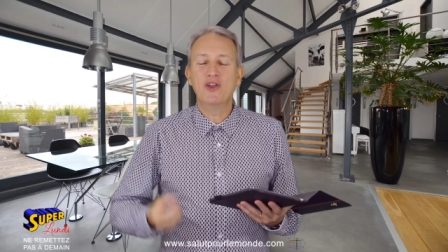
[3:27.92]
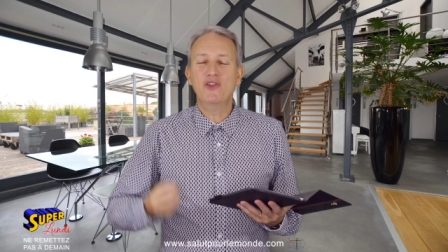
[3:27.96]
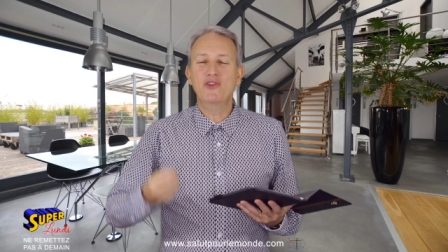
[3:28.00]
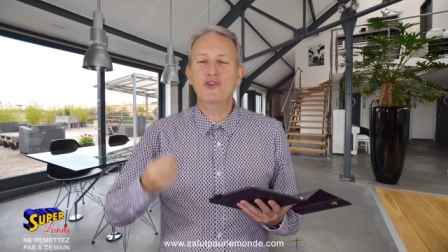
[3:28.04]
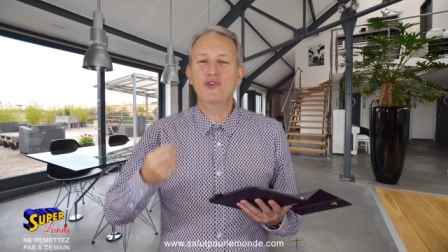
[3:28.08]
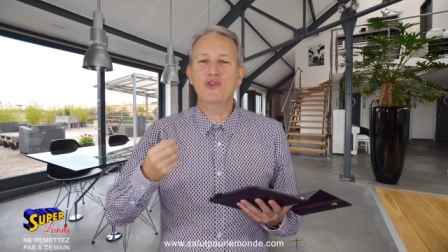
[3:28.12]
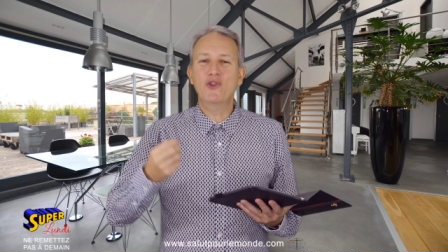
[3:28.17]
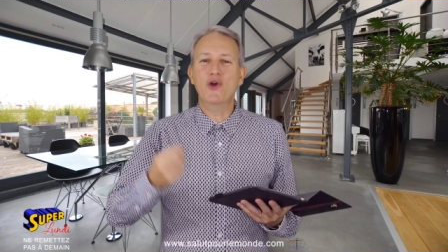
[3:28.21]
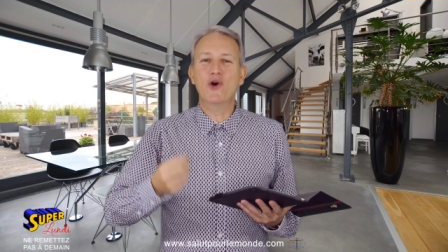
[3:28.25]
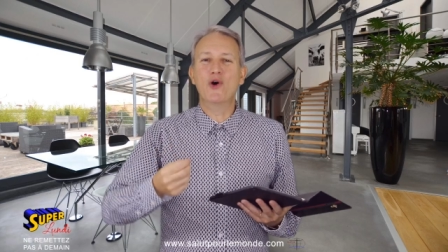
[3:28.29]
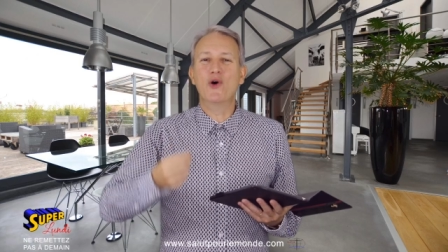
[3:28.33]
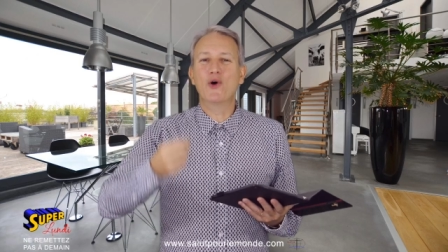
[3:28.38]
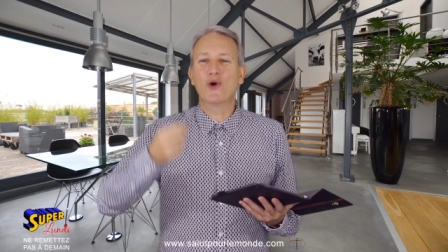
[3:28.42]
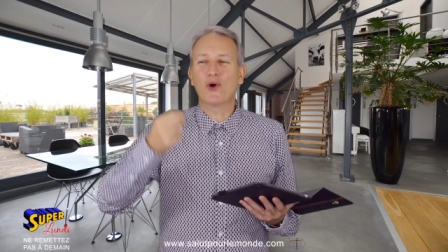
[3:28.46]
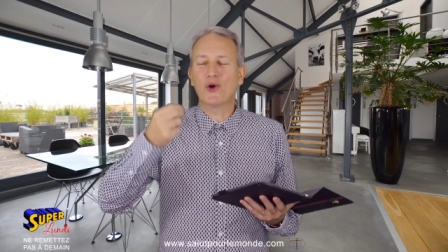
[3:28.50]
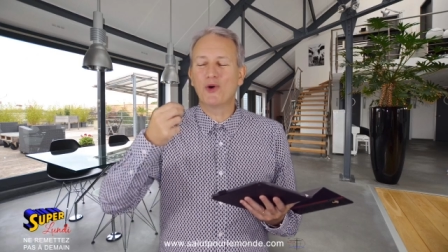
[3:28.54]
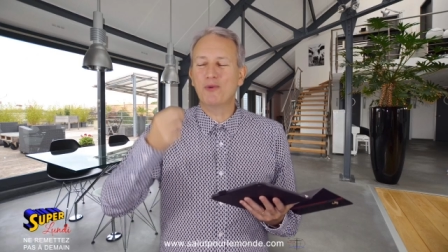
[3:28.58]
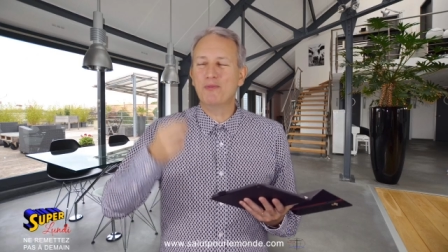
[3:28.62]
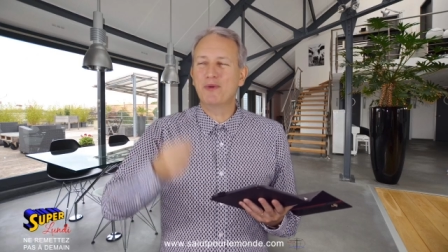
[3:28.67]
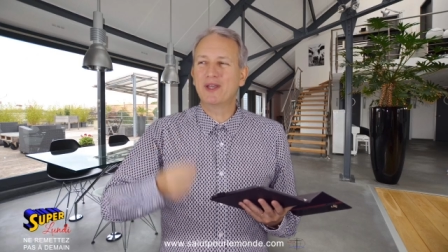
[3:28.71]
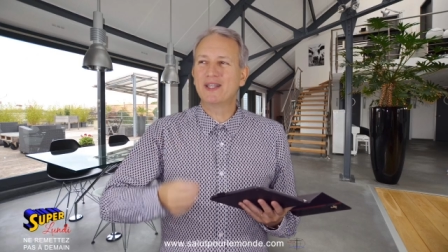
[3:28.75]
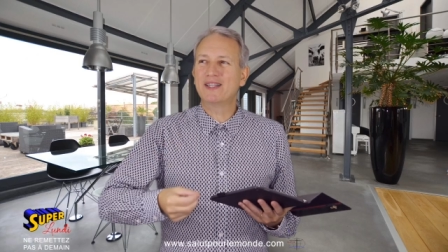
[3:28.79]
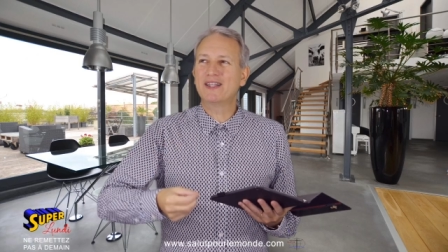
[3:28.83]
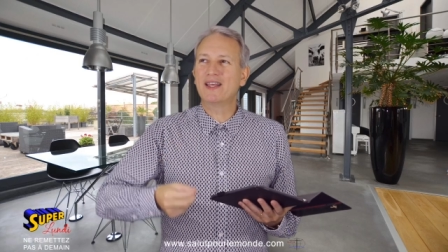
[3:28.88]
Ne
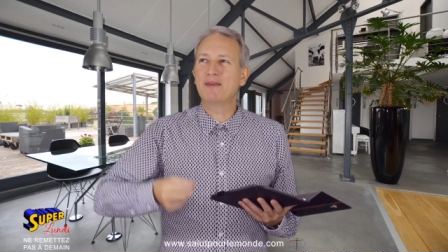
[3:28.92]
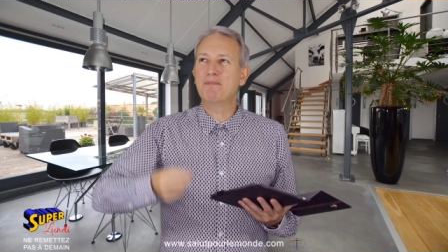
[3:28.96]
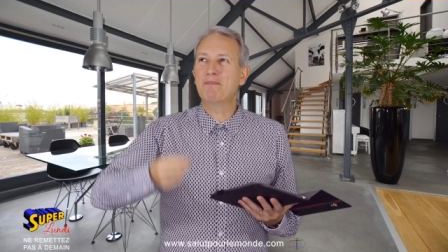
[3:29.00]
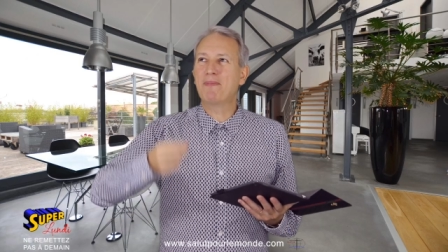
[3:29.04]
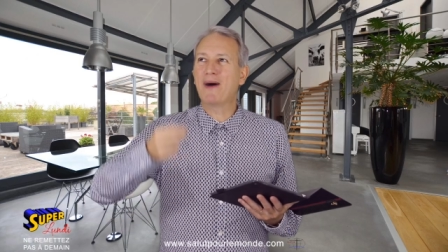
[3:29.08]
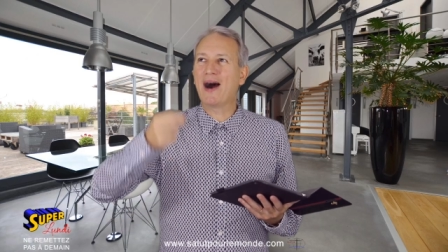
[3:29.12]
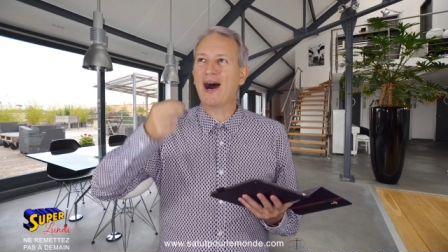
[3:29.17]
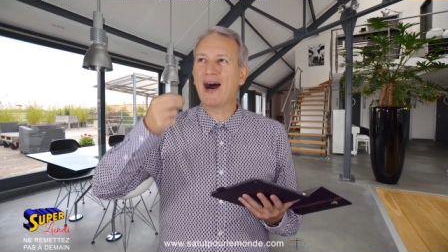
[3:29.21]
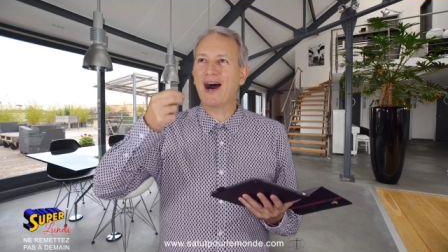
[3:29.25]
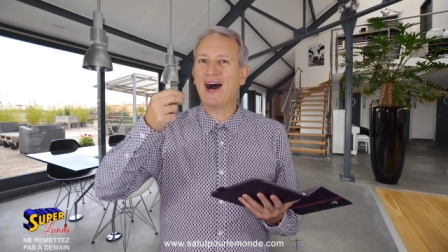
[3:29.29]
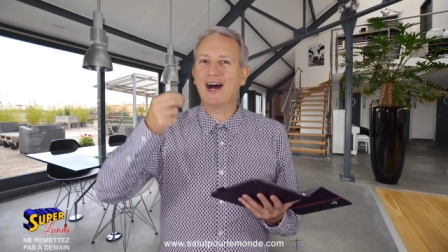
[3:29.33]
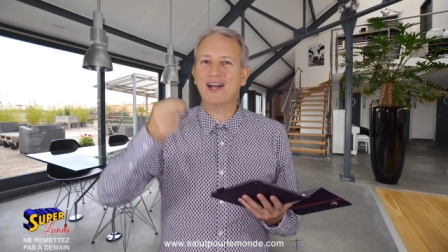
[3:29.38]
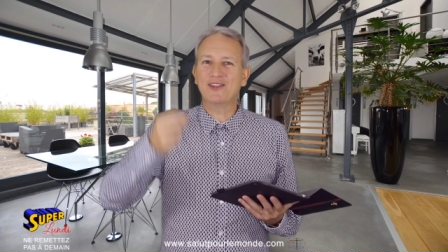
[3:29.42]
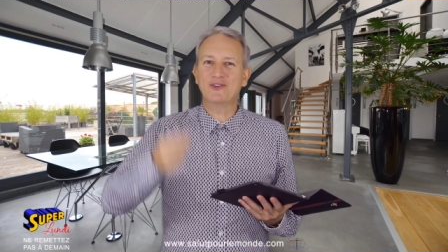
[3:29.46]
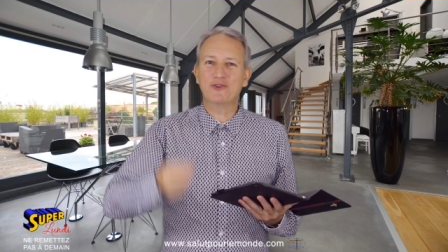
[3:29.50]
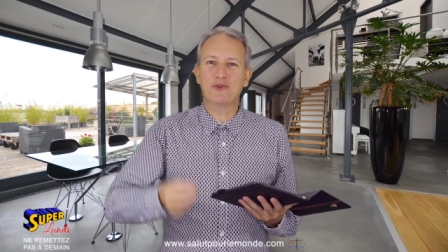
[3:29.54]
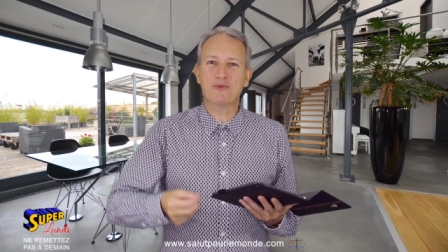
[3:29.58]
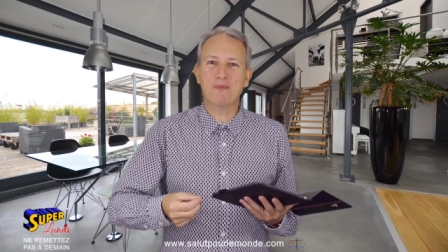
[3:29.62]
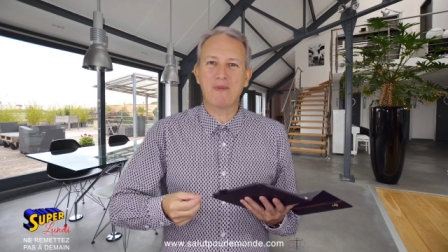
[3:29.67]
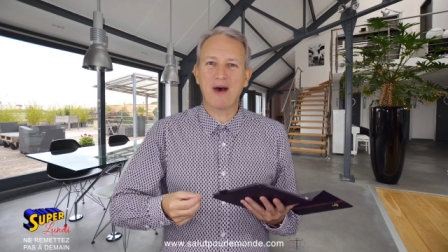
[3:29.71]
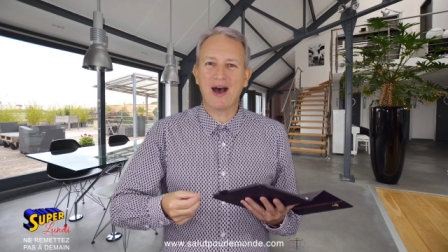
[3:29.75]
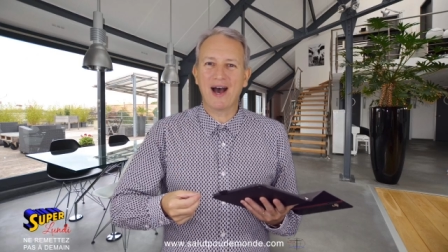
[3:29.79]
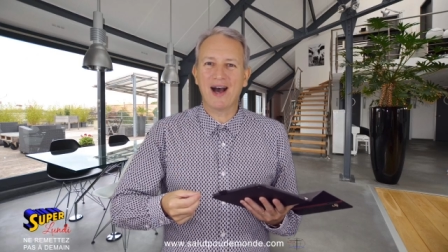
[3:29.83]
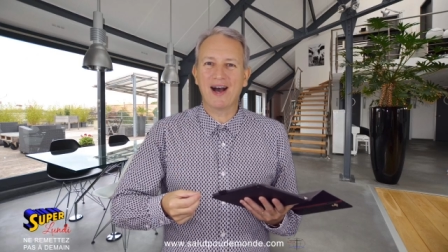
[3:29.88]
remettez pas à
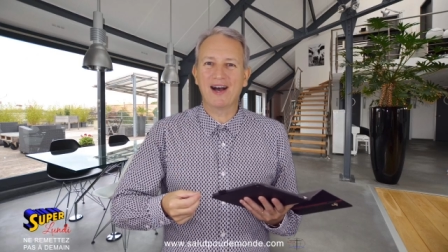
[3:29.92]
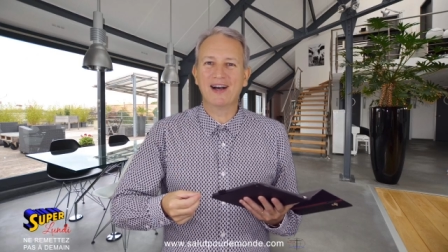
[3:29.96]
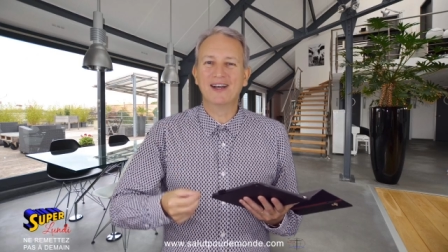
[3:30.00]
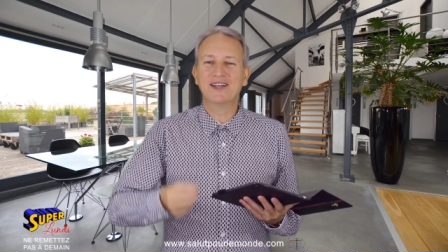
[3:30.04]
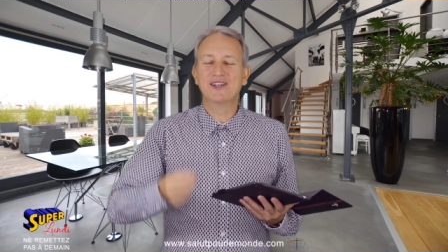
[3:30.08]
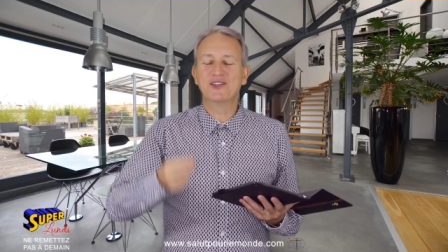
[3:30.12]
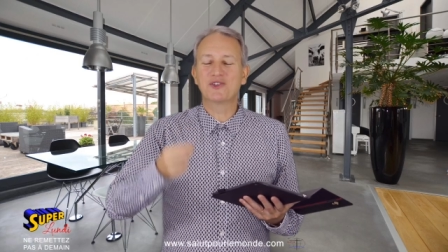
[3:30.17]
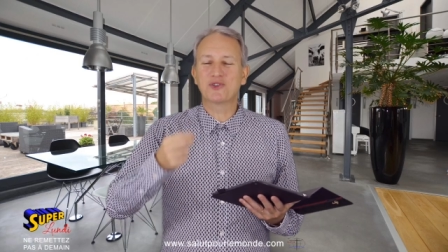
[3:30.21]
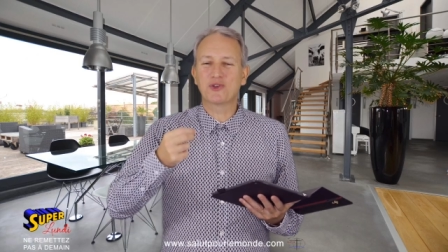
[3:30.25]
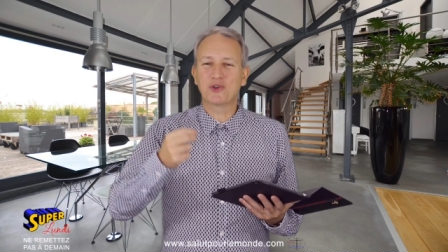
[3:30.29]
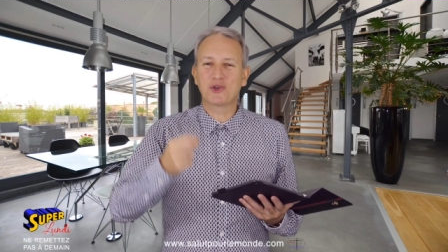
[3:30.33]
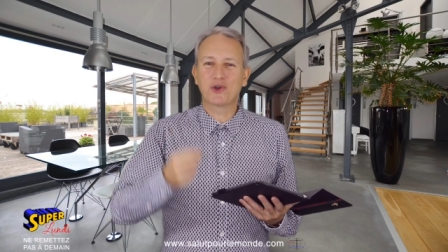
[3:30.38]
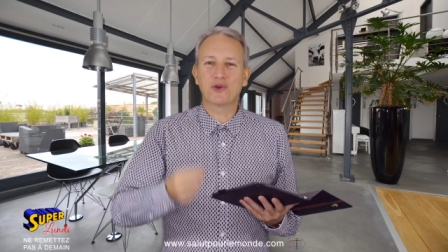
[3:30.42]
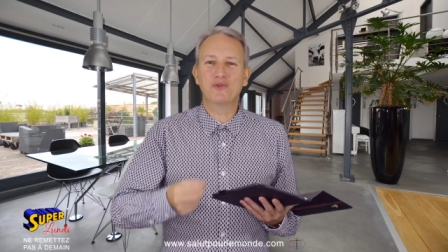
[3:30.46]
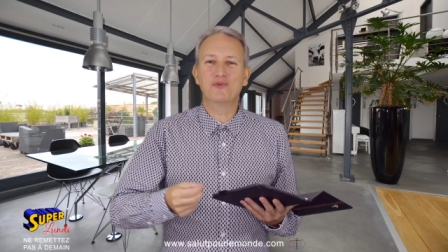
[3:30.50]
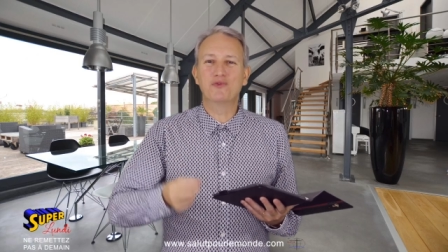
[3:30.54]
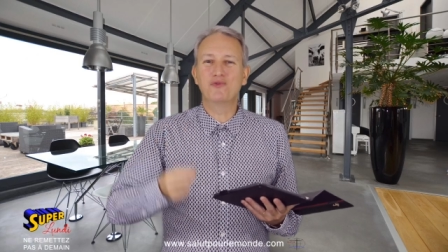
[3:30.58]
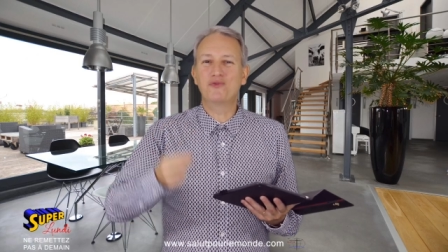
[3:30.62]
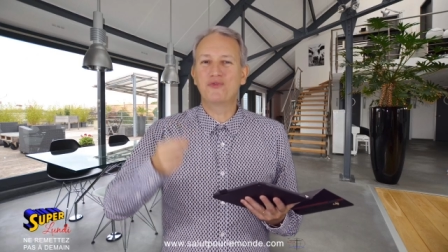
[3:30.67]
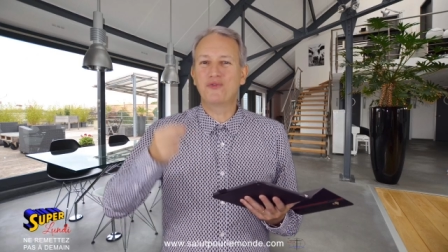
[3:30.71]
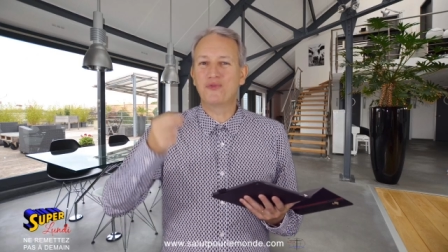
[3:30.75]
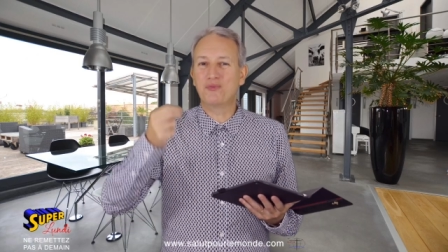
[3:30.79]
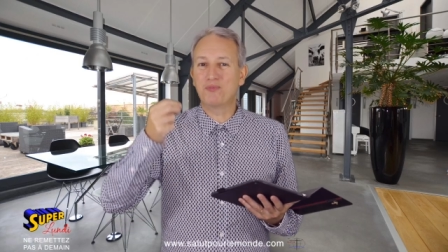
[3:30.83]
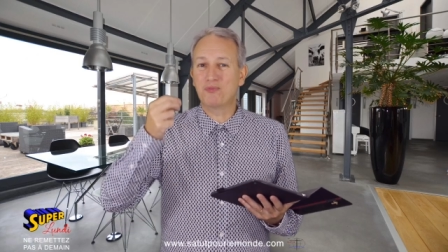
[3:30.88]
demain ce que
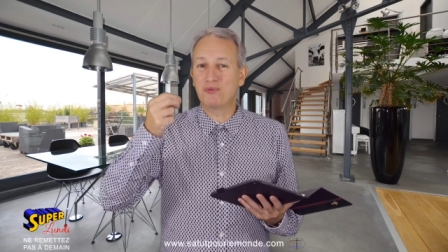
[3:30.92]
vous